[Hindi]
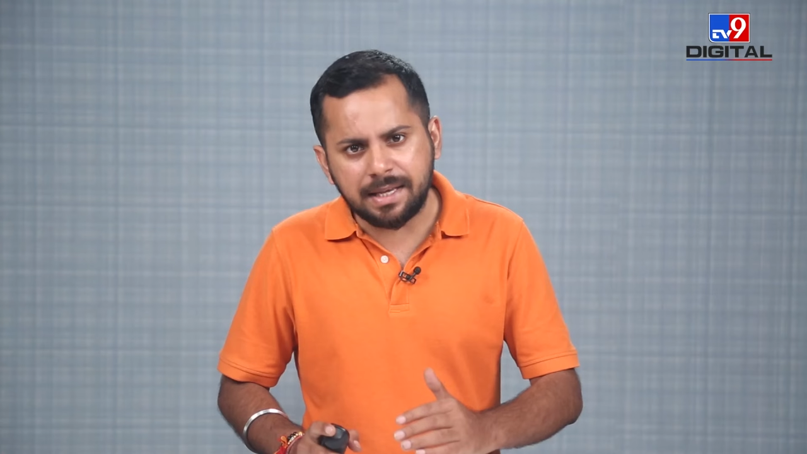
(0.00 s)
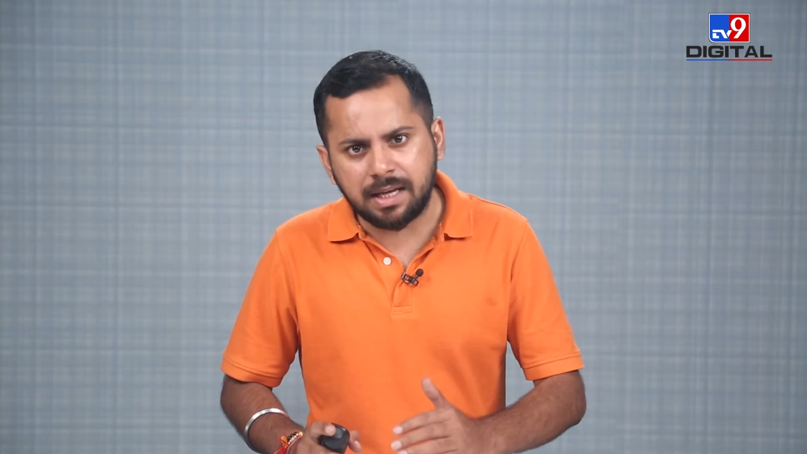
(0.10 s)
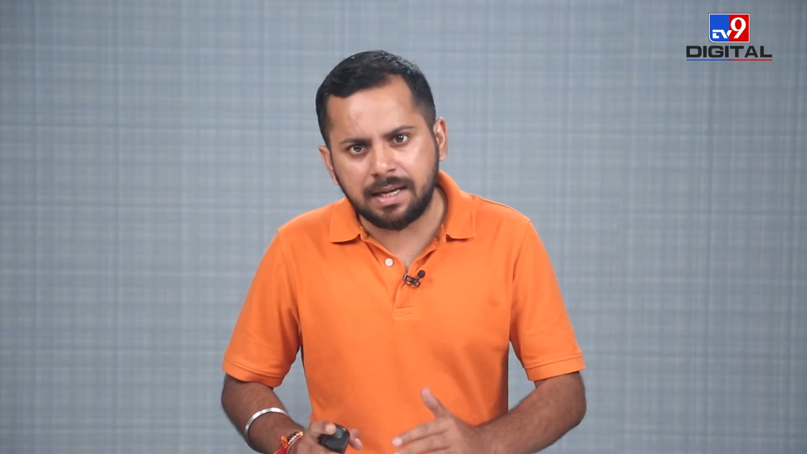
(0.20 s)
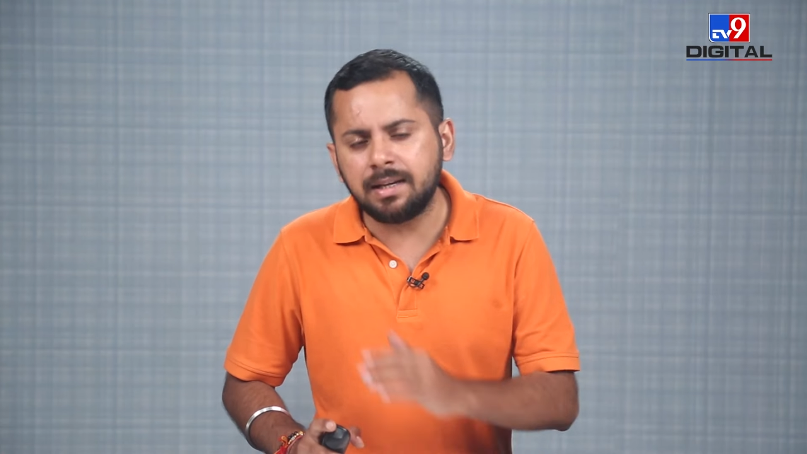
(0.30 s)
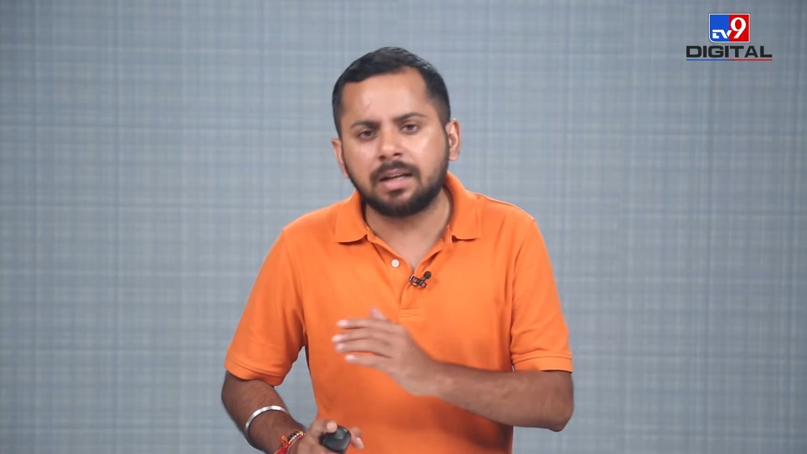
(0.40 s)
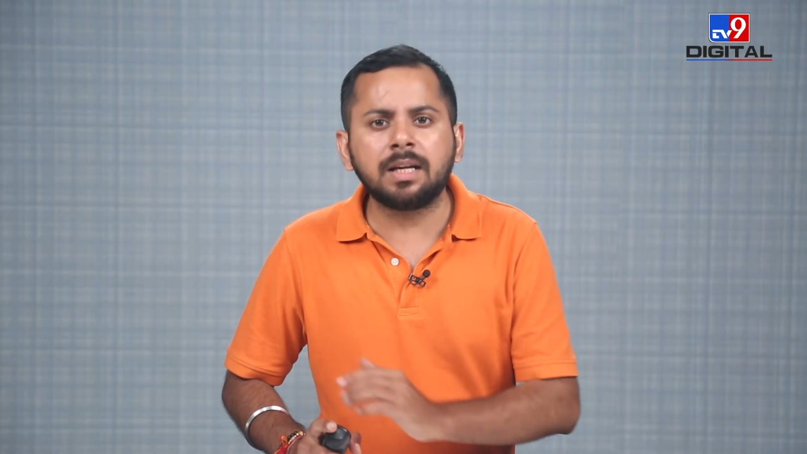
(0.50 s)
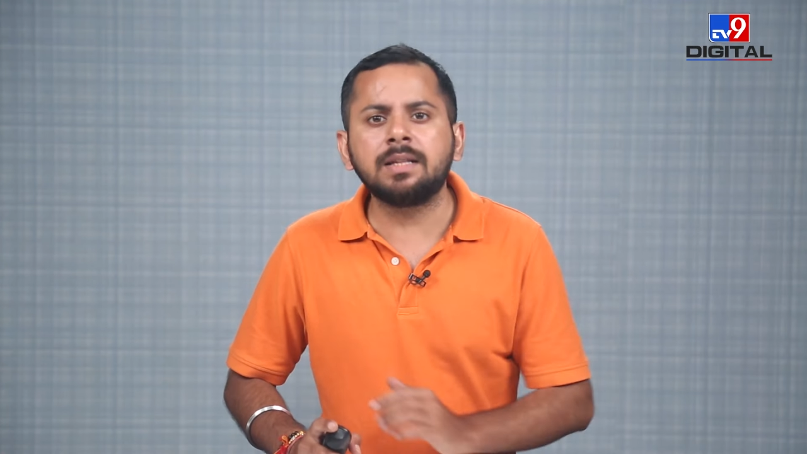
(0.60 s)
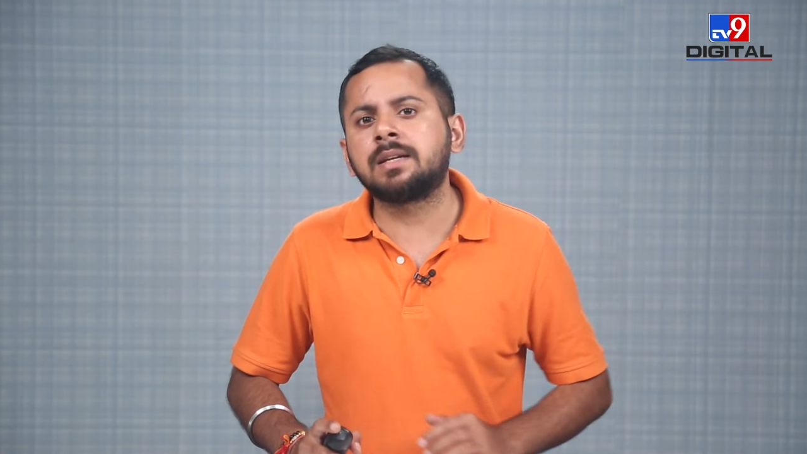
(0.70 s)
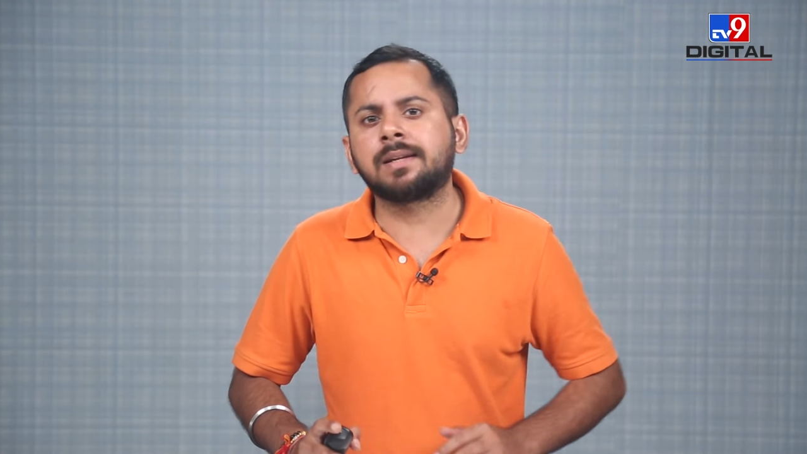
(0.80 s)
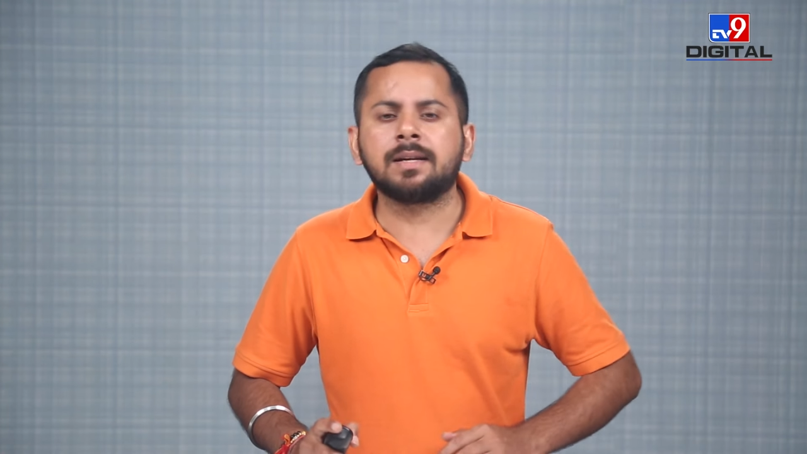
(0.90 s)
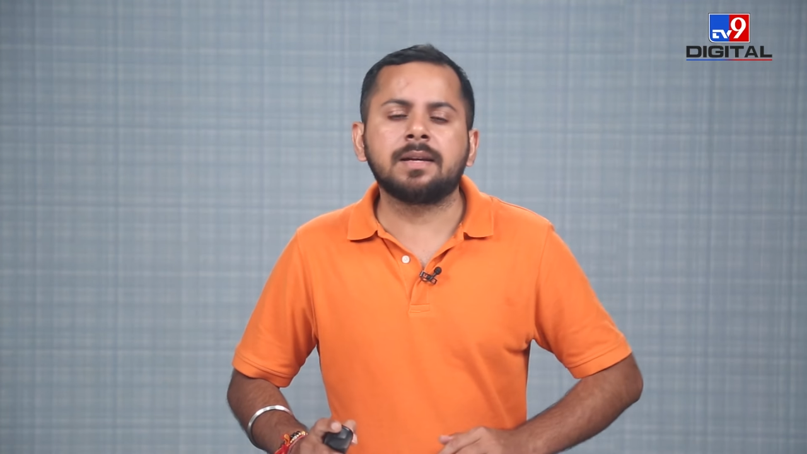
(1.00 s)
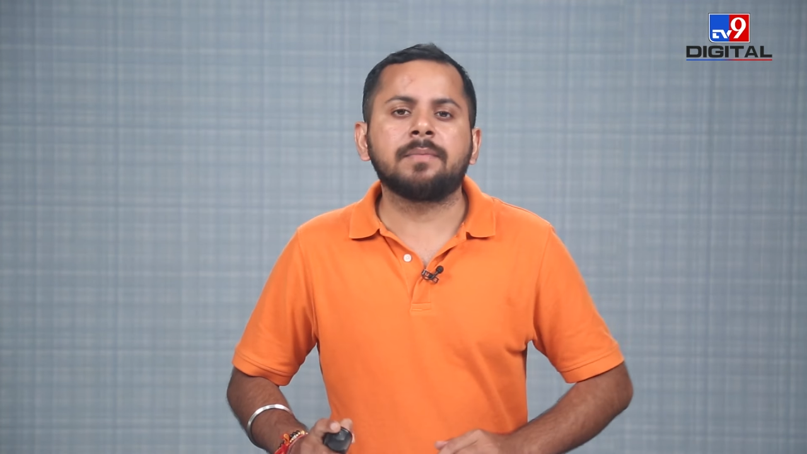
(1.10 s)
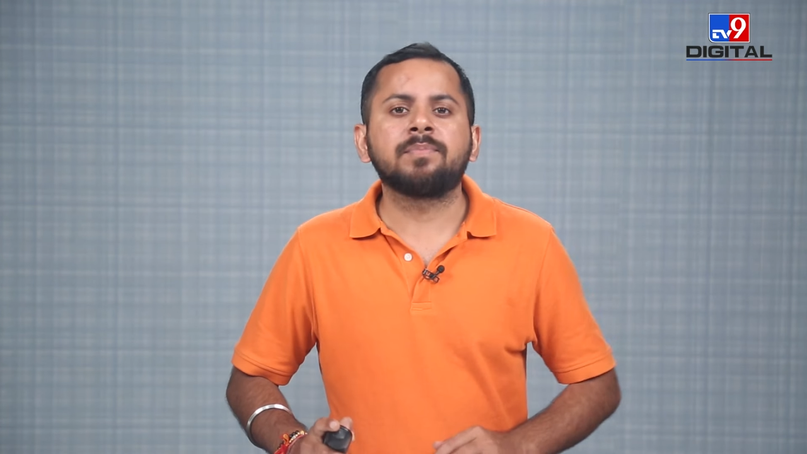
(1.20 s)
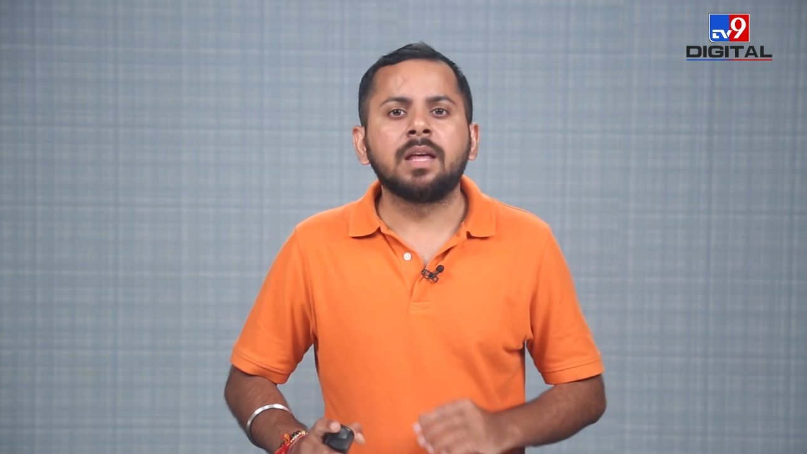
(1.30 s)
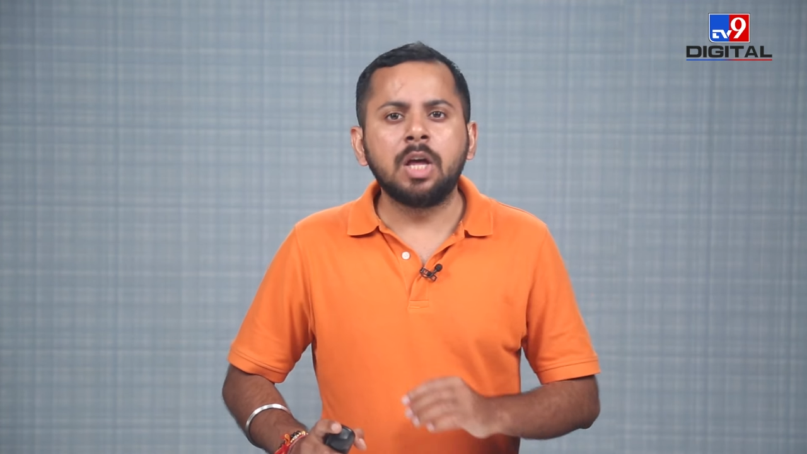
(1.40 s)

ऐसा ही लगता दिख रहा है